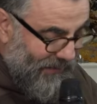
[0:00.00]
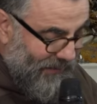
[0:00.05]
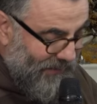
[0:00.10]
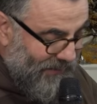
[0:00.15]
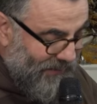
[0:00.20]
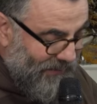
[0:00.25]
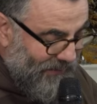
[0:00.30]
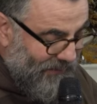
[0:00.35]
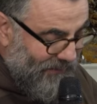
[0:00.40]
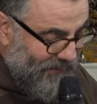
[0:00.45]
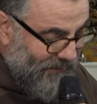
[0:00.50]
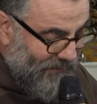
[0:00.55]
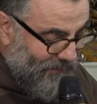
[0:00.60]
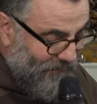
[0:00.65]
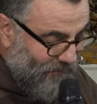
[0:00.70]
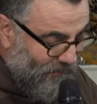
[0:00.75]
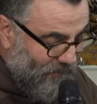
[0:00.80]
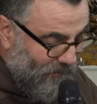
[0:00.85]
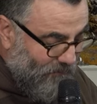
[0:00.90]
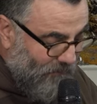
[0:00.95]

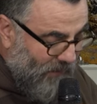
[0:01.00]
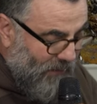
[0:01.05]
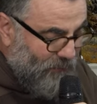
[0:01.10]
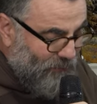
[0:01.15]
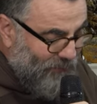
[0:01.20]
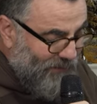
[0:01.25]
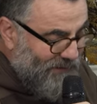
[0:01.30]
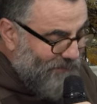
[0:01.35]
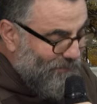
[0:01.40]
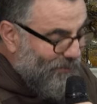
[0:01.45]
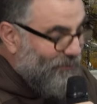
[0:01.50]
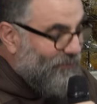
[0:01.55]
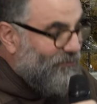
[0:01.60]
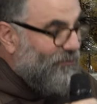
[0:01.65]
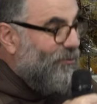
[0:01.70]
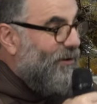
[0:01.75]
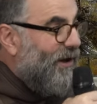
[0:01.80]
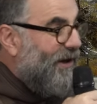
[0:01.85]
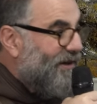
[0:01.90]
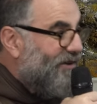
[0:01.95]
eh, è un libro
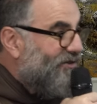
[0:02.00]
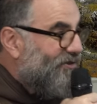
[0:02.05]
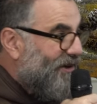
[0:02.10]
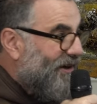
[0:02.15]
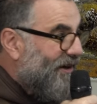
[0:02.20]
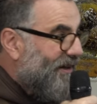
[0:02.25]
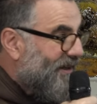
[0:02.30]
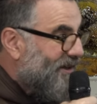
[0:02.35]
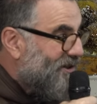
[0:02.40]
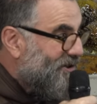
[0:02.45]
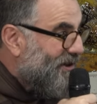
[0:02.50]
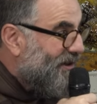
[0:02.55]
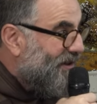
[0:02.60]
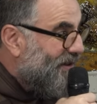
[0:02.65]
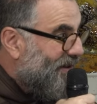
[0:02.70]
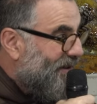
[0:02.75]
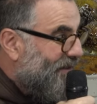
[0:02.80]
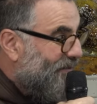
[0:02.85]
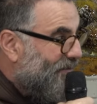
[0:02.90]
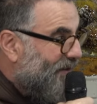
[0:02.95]
sulla ricerca
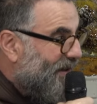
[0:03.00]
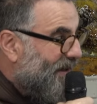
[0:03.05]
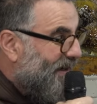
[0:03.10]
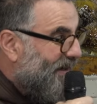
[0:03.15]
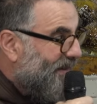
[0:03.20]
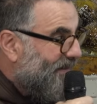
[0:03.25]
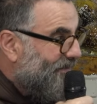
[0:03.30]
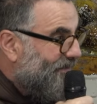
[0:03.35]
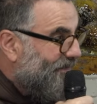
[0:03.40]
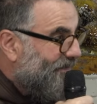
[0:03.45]
scientifica,